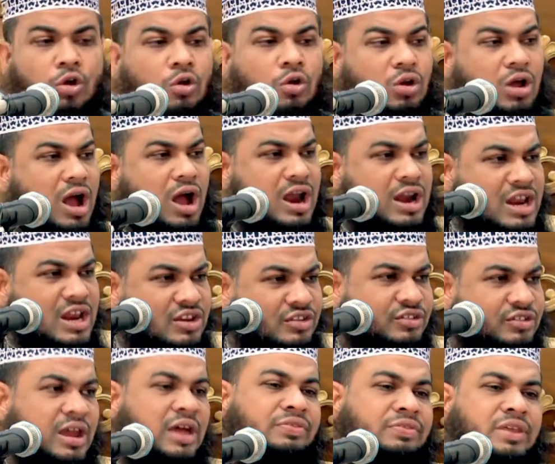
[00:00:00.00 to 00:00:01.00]
কোরআনের
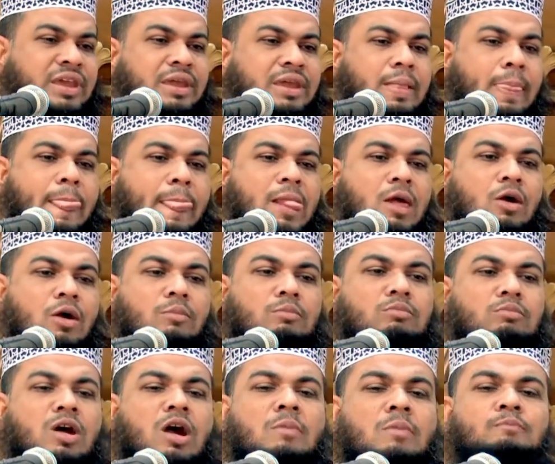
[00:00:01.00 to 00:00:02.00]
সাথে
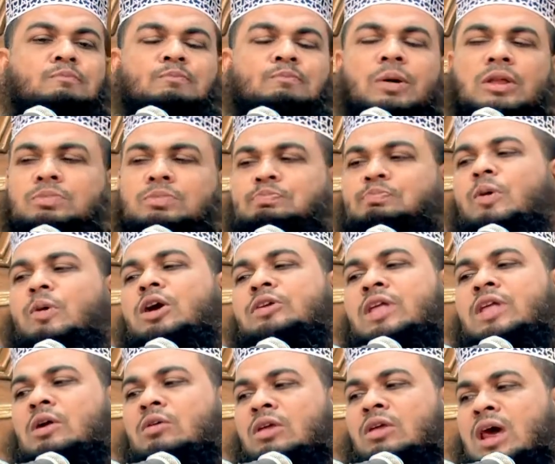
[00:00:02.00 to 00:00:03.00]
মহাব্বত
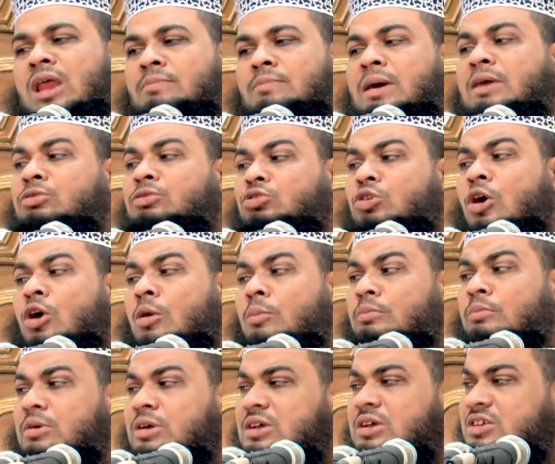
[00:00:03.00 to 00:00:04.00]
পয়দা করার মাধ্যম
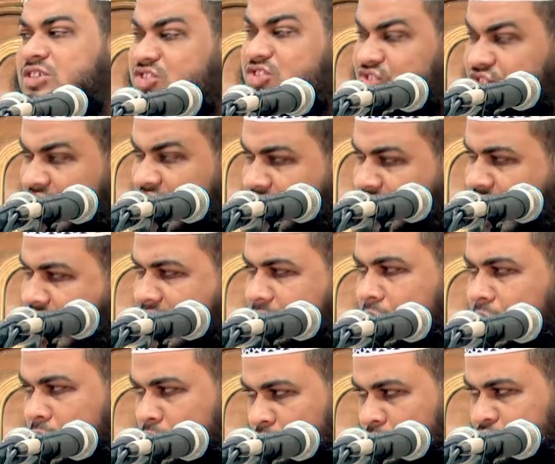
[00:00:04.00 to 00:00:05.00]
জানা
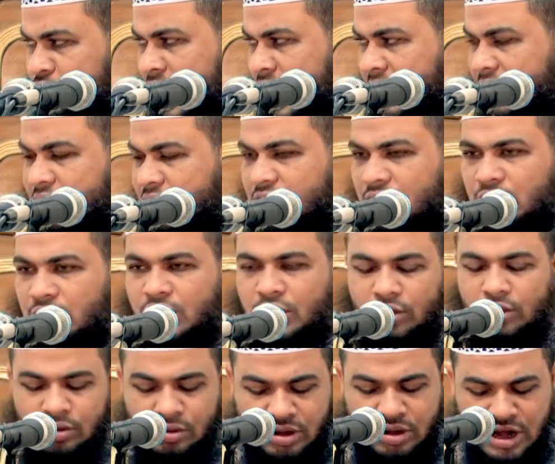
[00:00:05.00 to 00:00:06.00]
এবং বোঝা
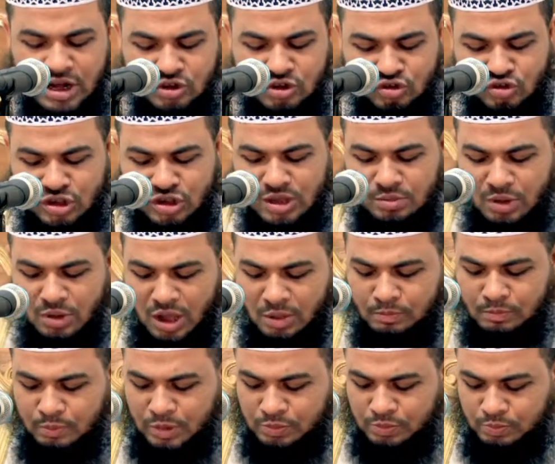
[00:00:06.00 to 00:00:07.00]
কোরআনের সঙ্গে
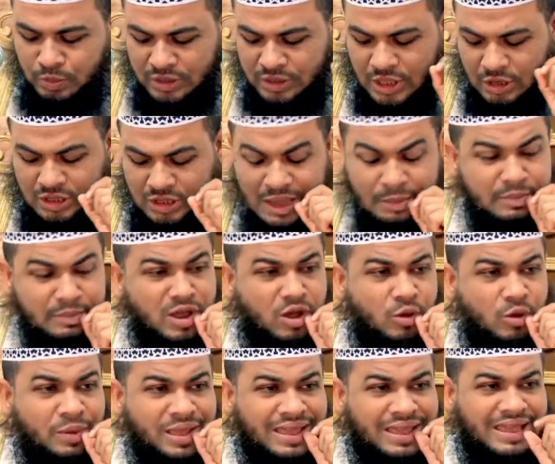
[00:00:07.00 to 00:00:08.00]
মহাব্বত পয়দা কেমনে
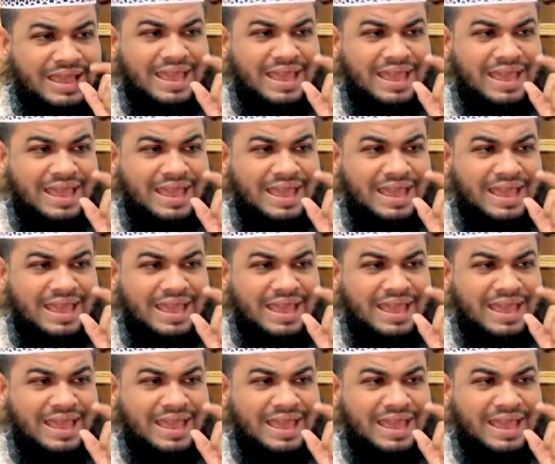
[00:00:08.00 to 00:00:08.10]
হবে